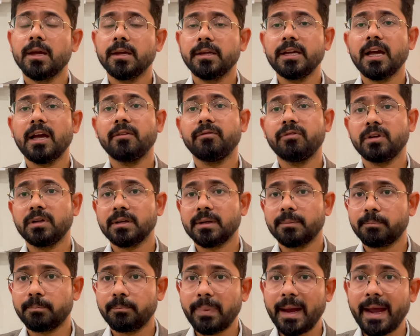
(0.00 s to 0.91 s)
या फिर
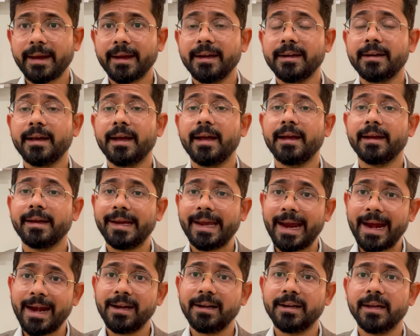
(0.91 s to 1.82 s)
पैकेट है
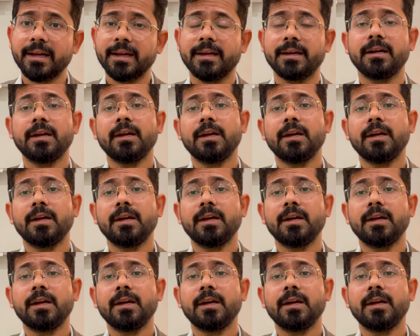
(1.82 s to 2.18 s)
कैंड है